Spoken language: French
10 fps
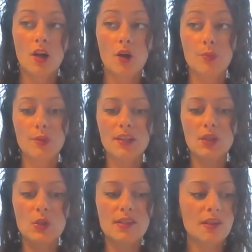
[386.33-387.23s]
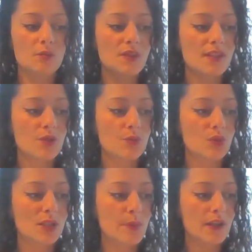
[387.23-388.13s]
Alors peut-être que c'est un message
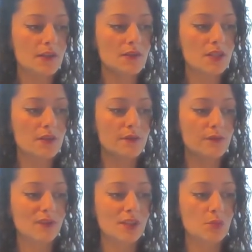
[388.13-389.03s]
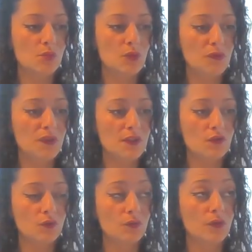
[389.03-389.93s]
pour les personnes qui font des muffins
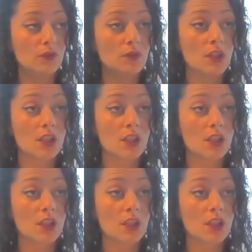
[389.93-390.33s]
souvent